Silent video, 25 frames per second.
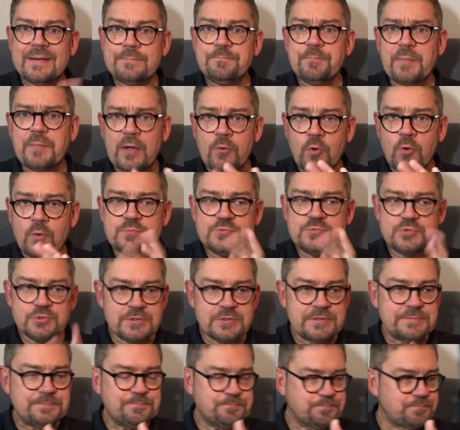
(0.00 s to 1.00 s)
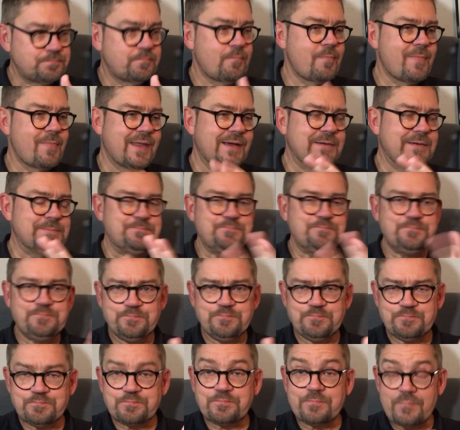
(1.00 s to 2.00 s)
Da kommt so eine
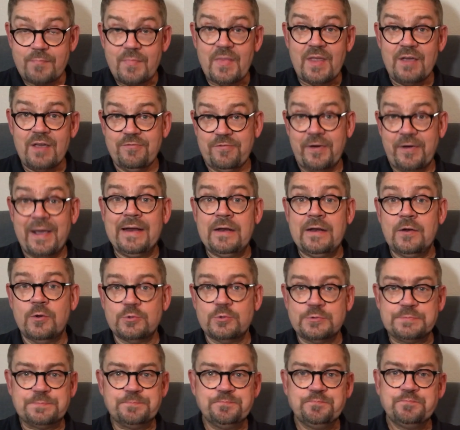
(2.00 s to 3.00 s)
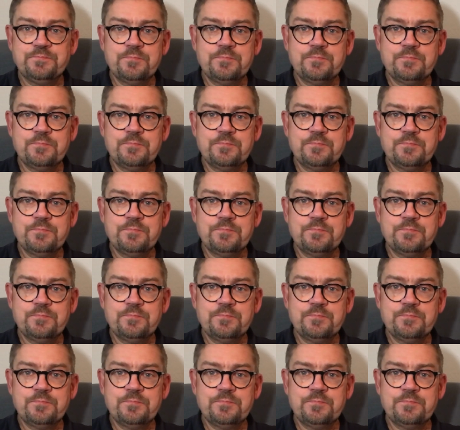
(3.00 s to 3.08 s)
Veränderung